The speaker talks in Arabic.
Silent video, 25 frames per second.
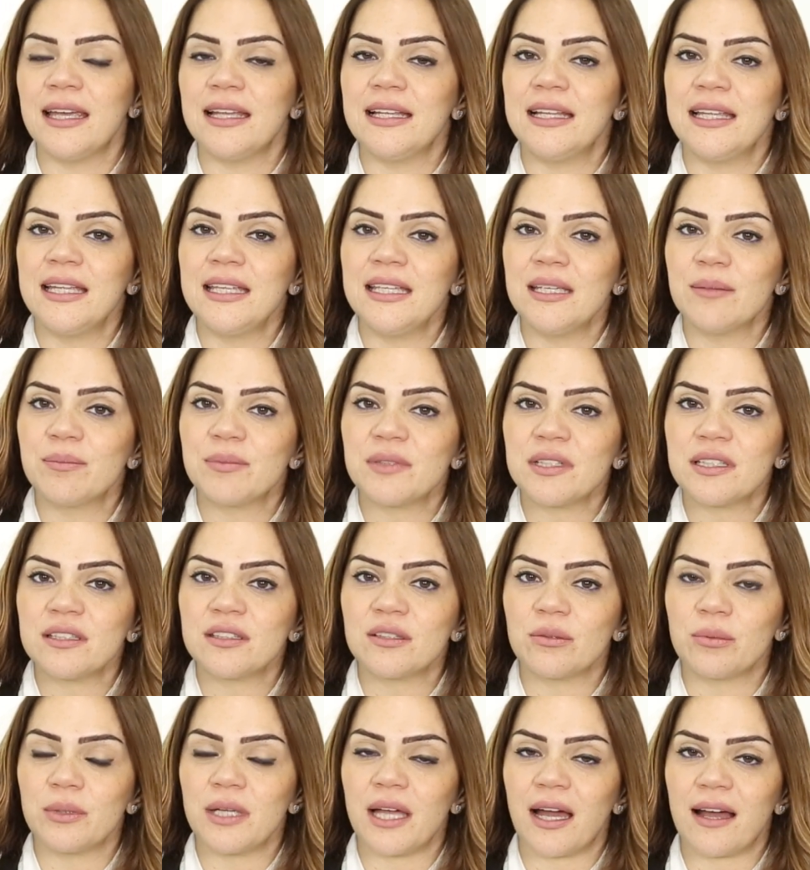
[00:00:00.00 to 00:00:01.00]
اللي هي
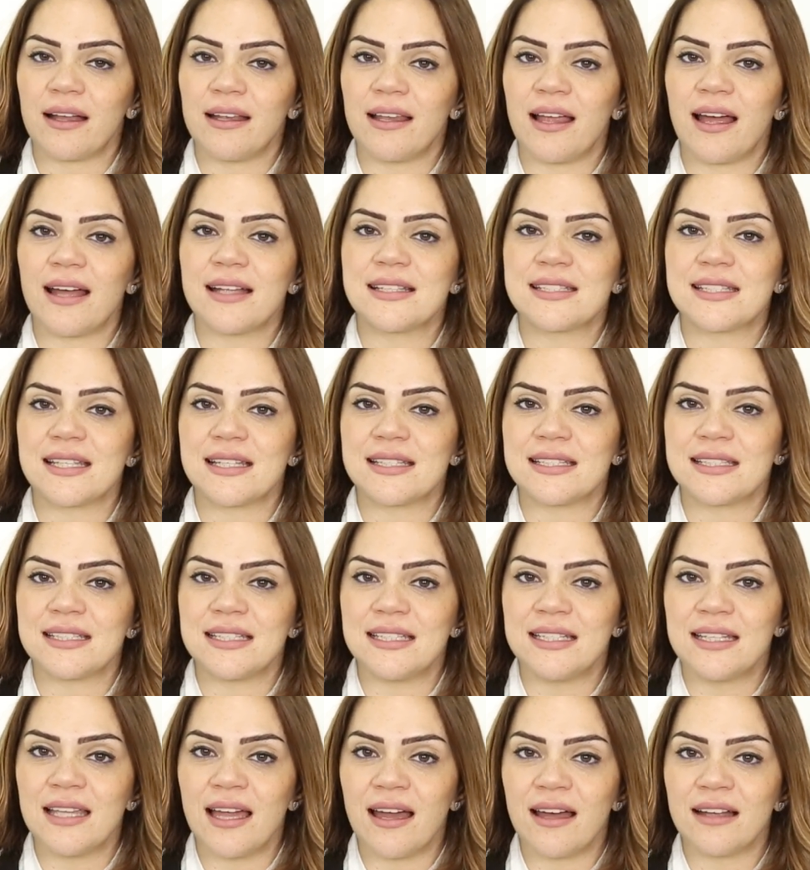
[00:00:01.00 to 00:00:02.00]
بتحتوي على
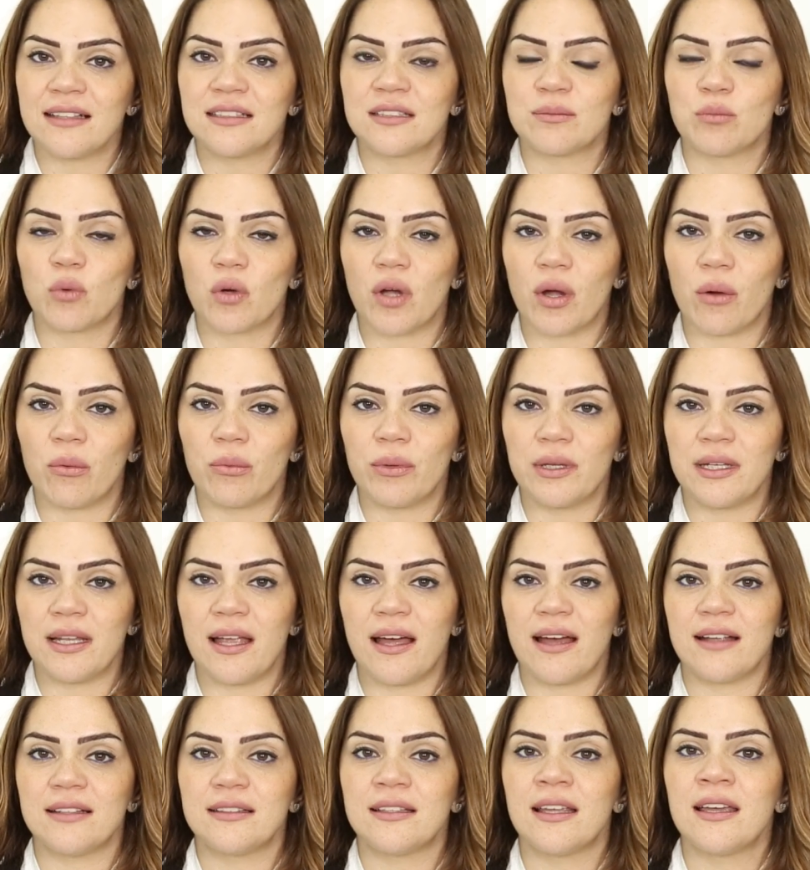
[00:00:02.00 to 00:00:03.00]
اساسيات
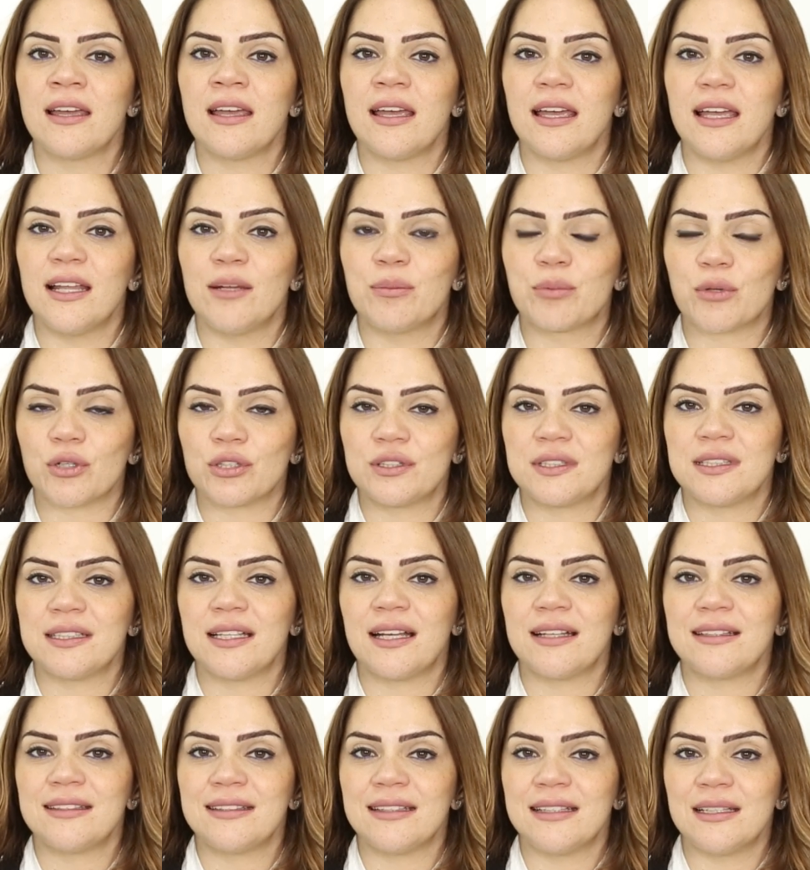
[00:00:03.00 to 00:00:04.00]
مكونات
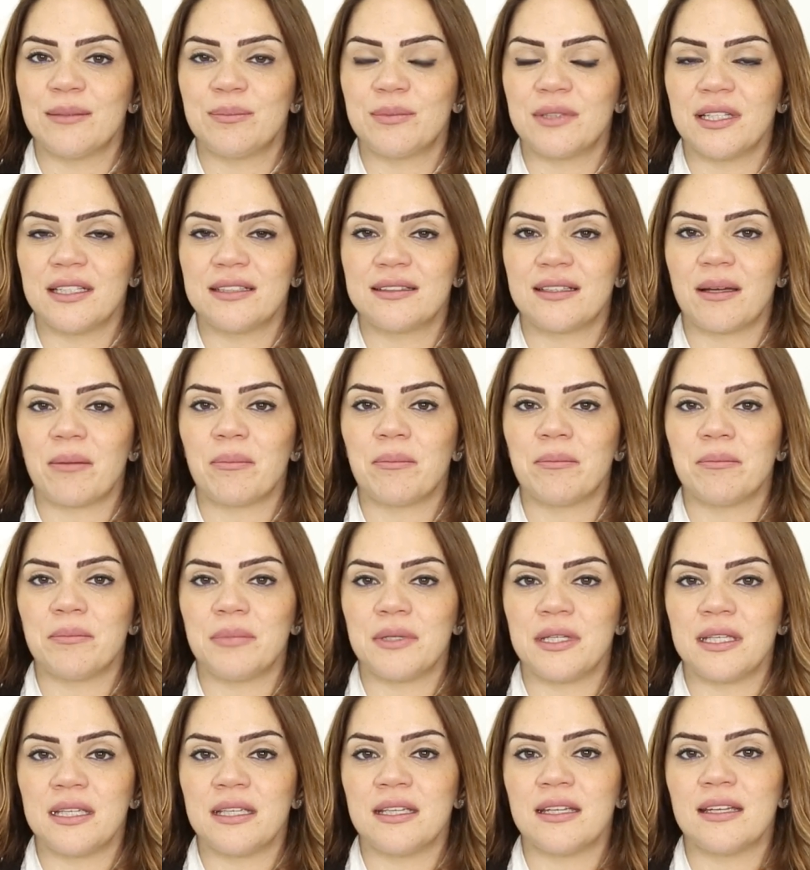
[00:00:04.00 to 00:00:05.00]
البروتينات اللي بتهتم
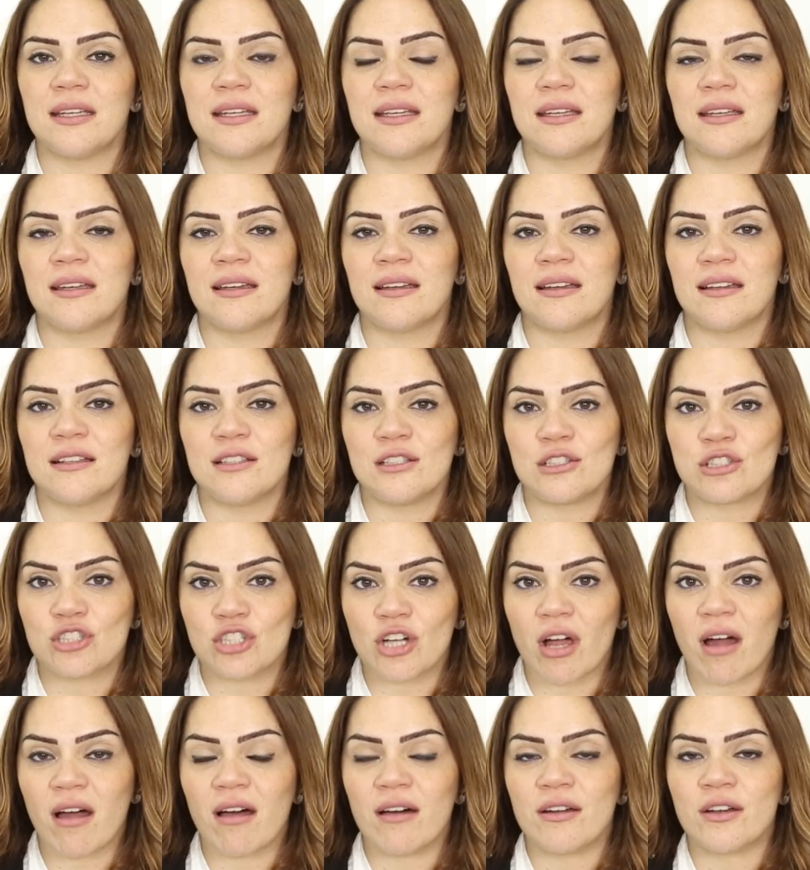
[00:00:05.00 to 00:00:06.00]

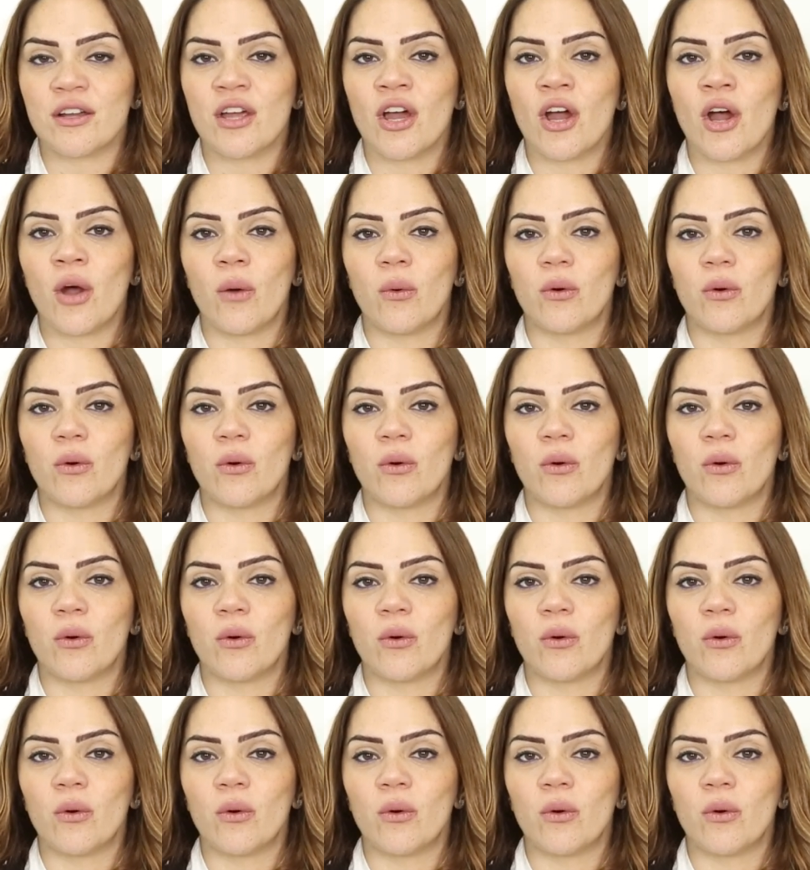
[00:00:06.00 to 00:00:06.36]
بالشعر آه،